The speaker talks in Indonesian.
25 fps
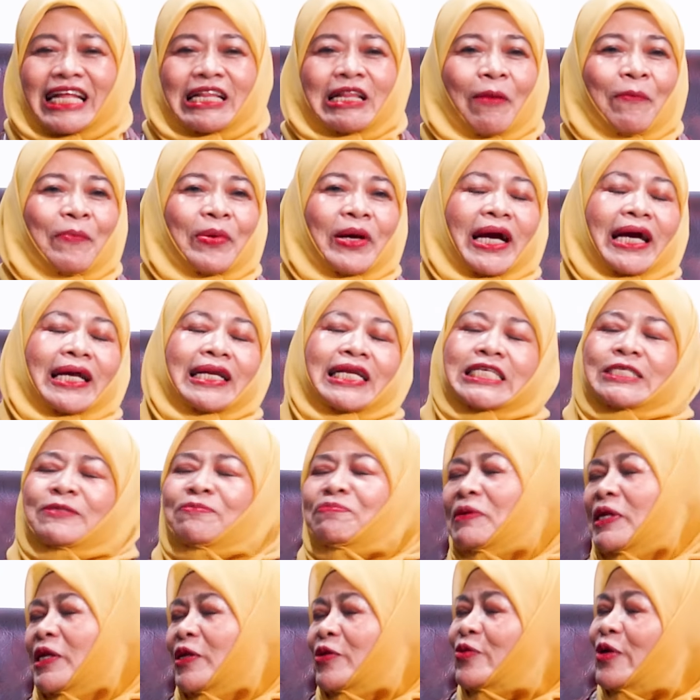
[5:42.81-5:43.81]
tetapi karena
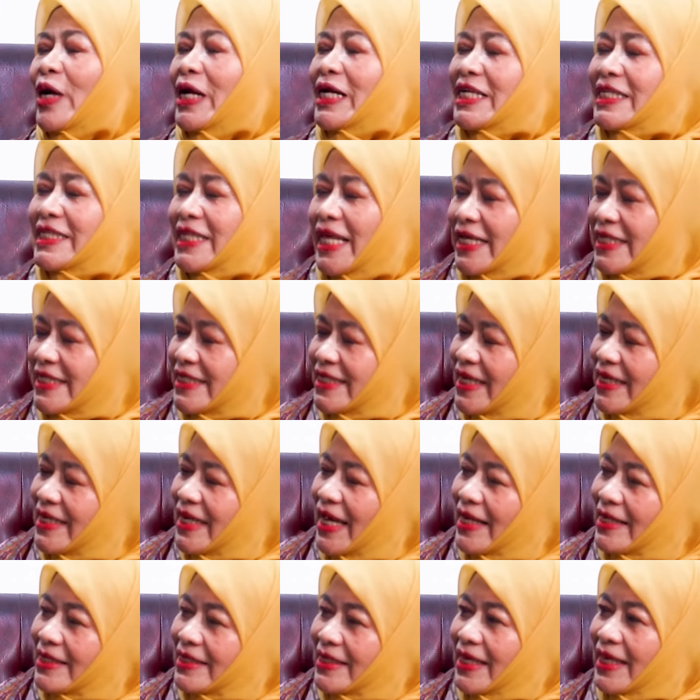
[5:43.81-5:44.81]
spiritualitasnya
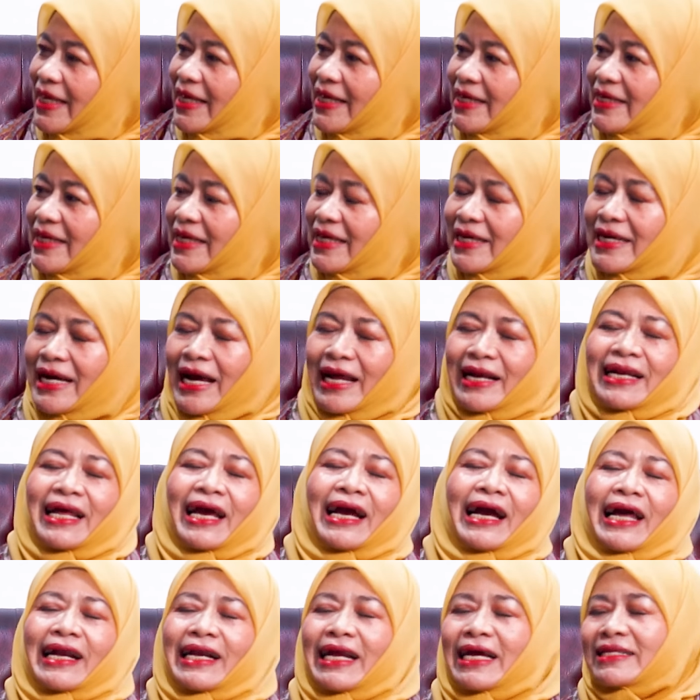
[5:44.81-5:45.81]
yang iya, tinggi,
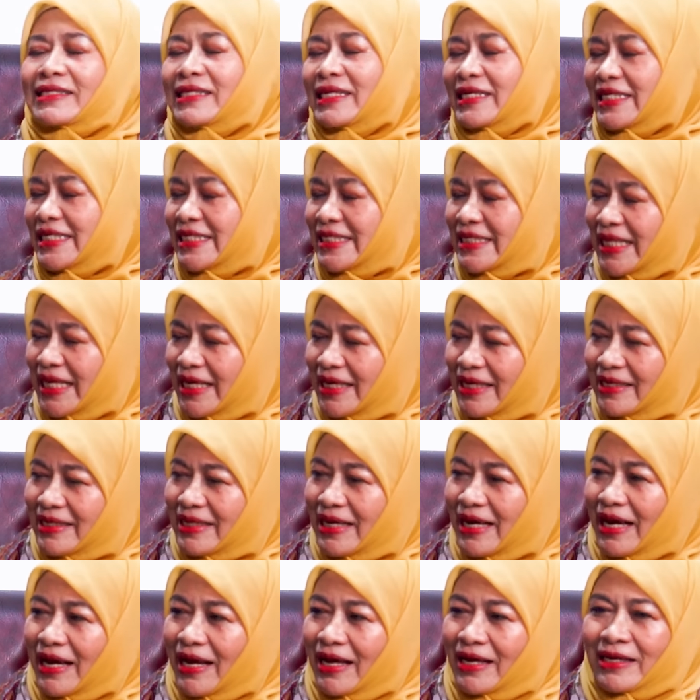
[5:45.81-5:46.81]
karena iya.
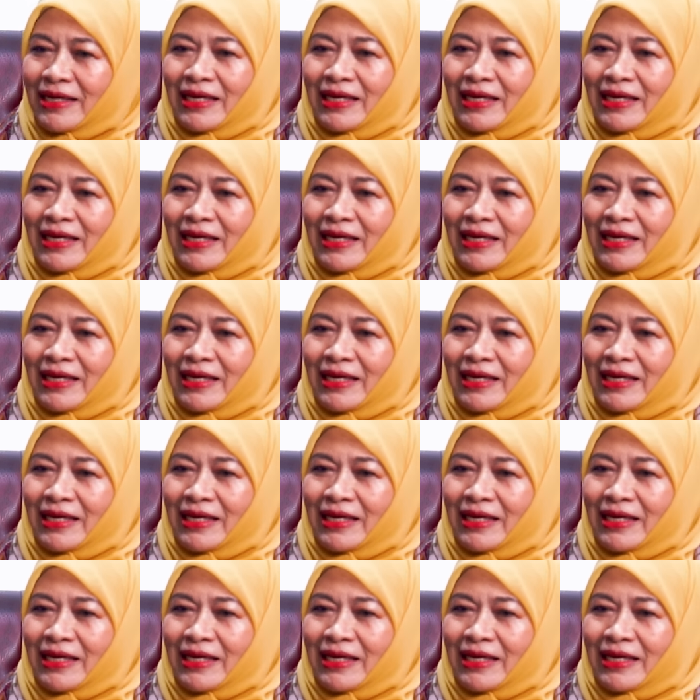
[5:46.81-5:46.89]
karakteristiknya.